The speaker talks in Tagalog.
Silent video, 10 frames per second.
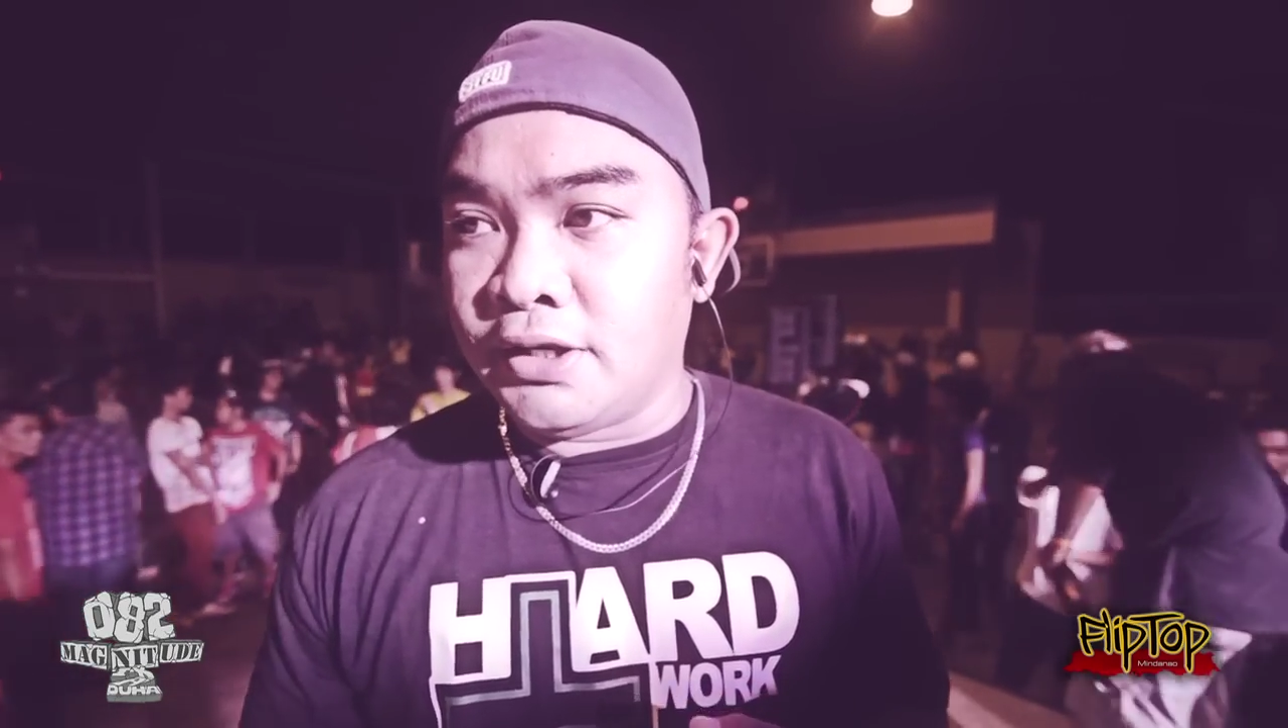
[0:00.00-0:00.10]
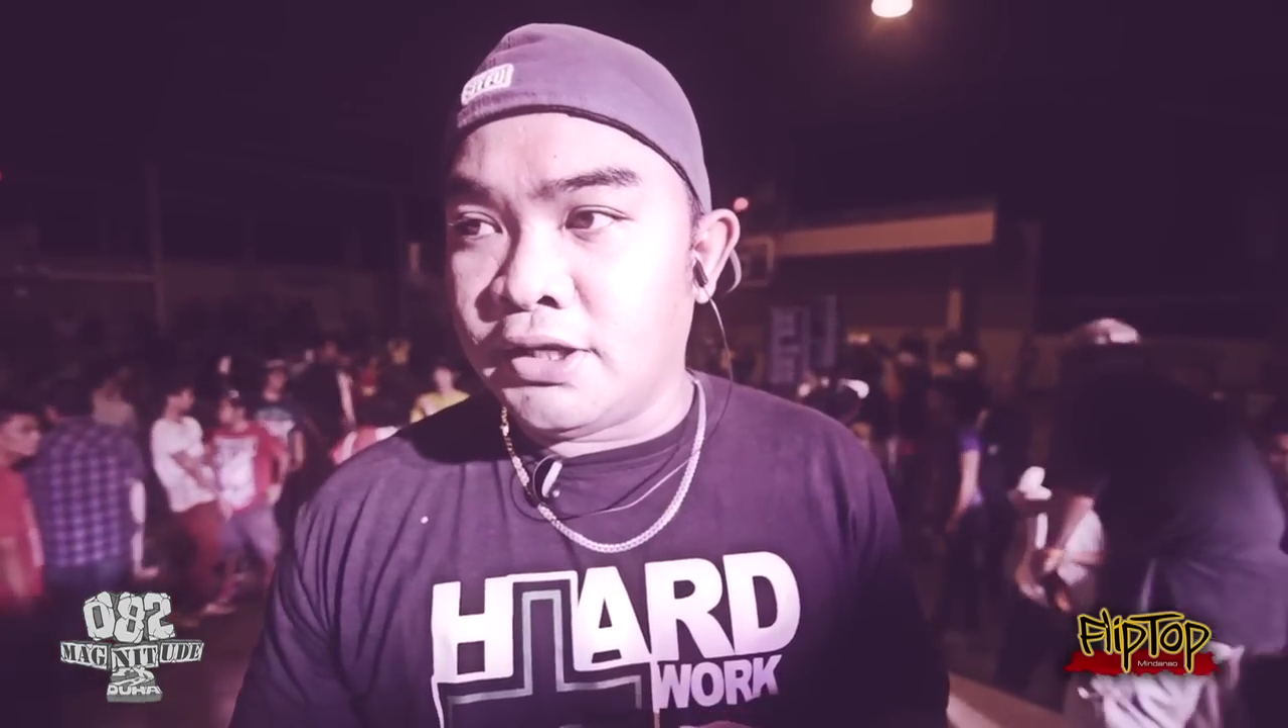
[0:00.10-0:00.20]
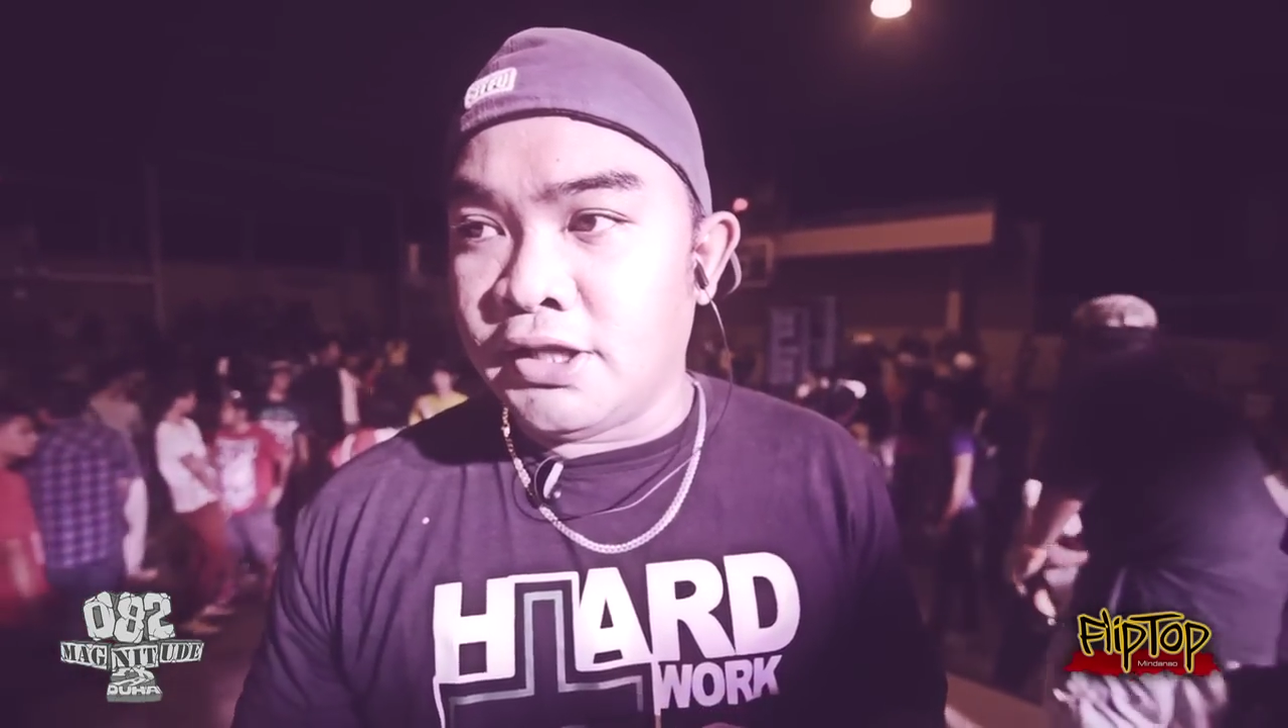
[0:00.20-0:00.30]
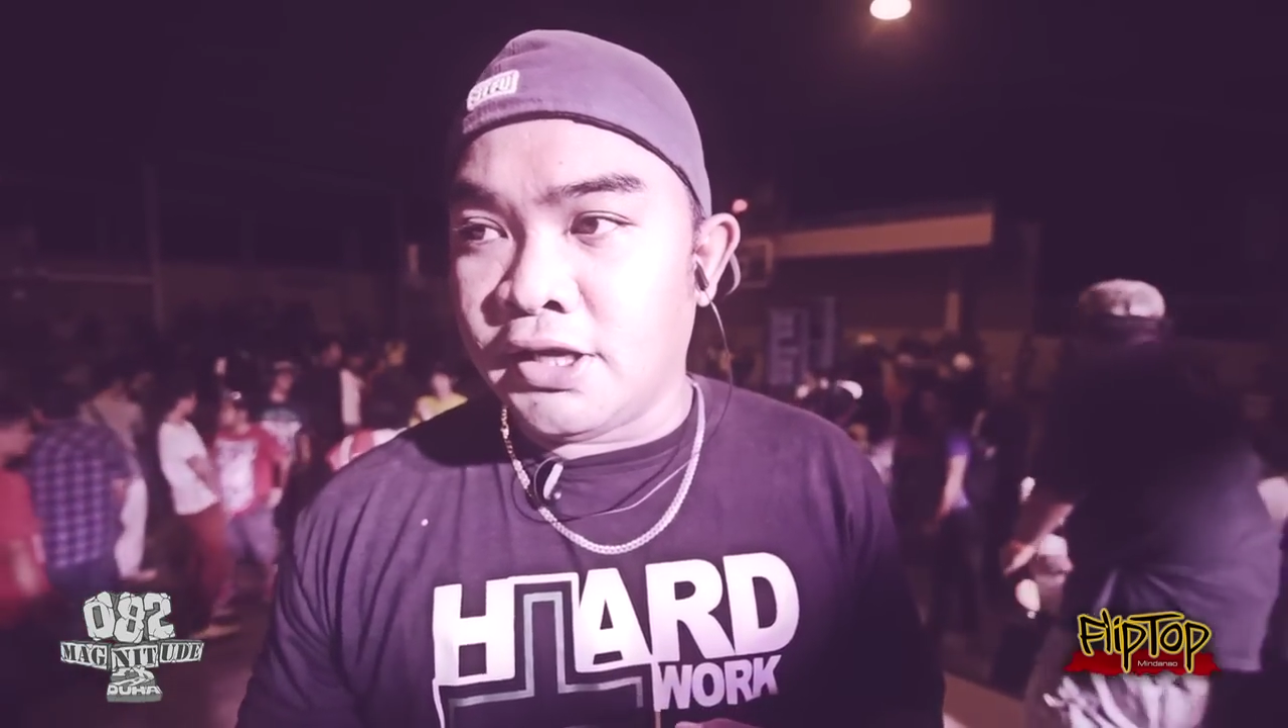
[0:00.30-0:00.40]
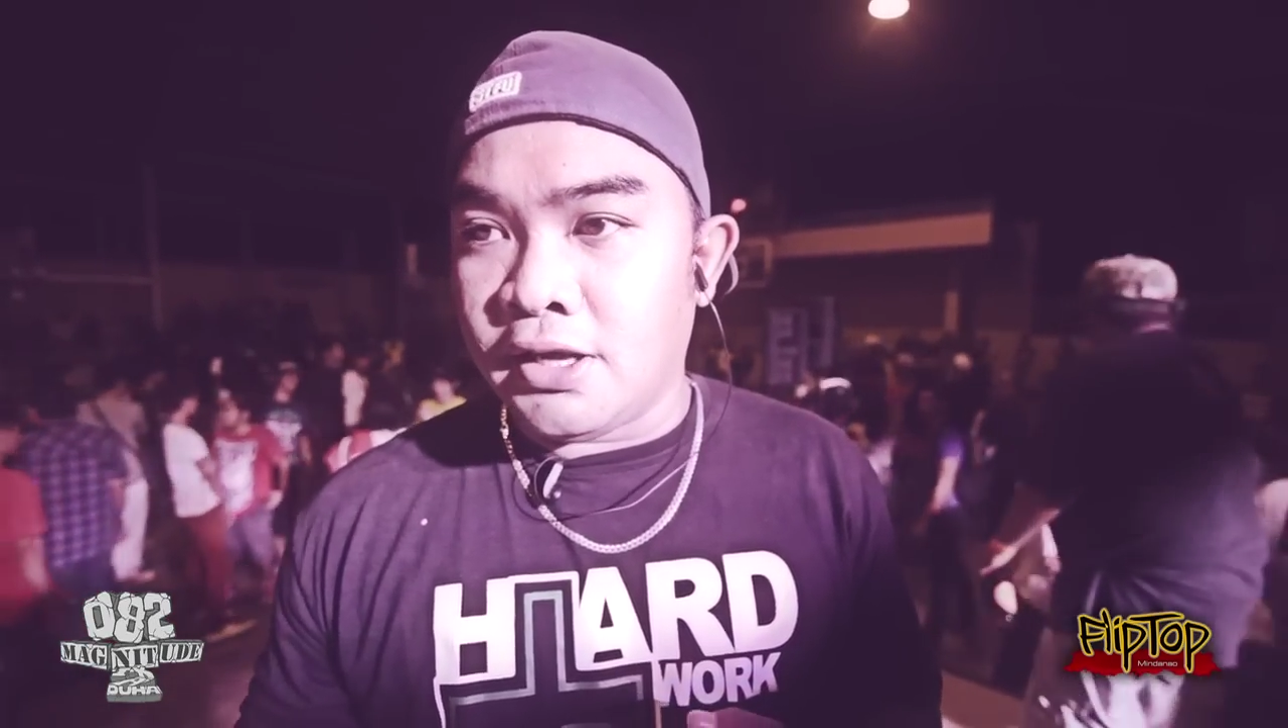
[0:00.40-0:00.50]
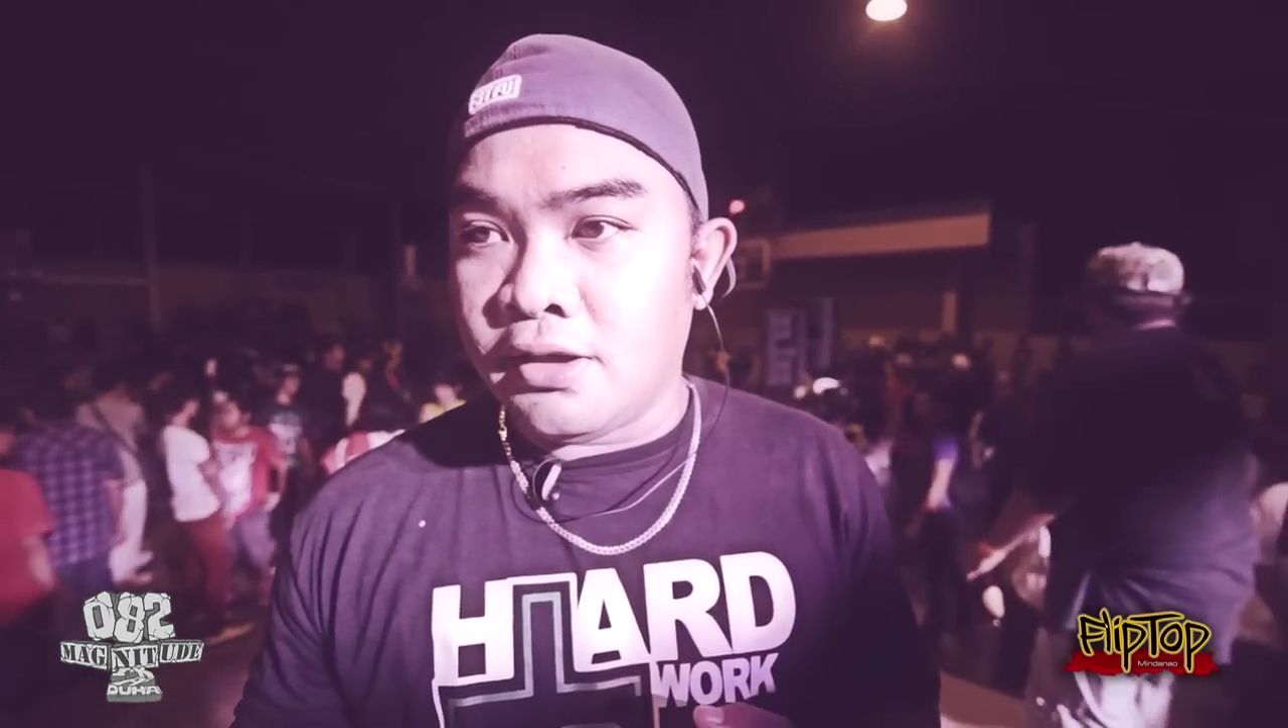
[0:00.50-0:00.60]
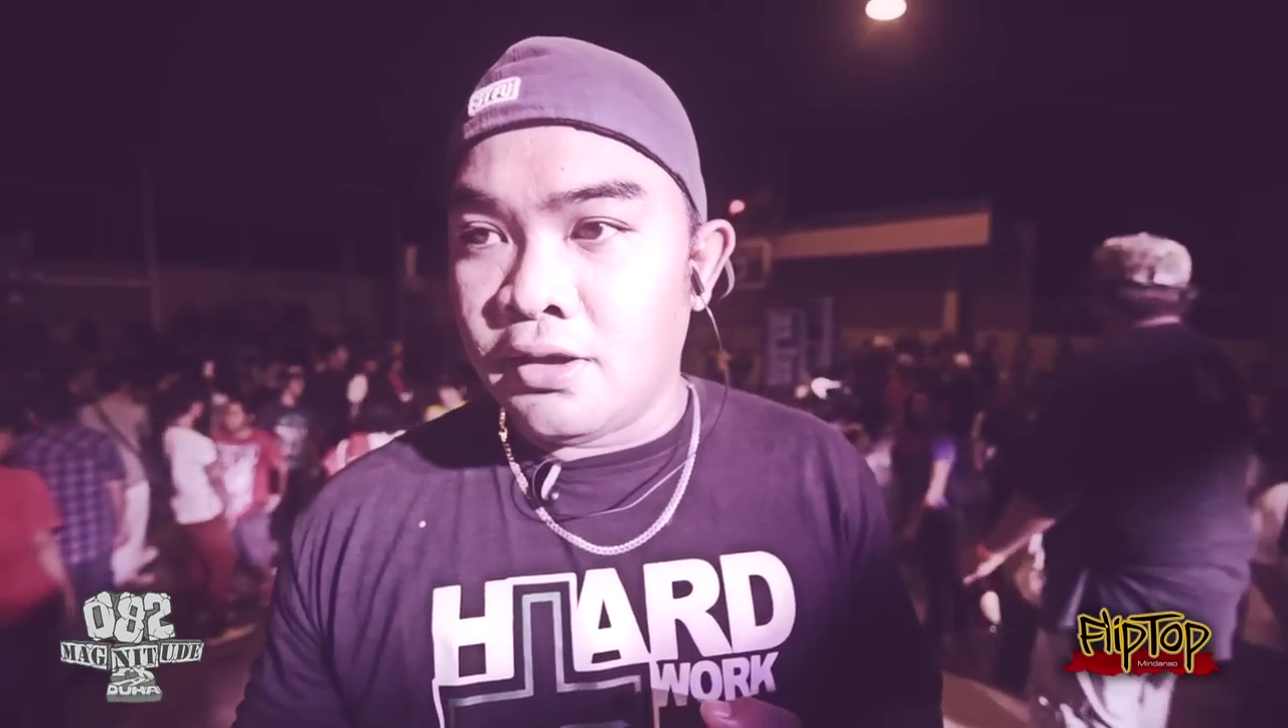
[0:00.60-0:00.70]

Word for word: yung Yuki.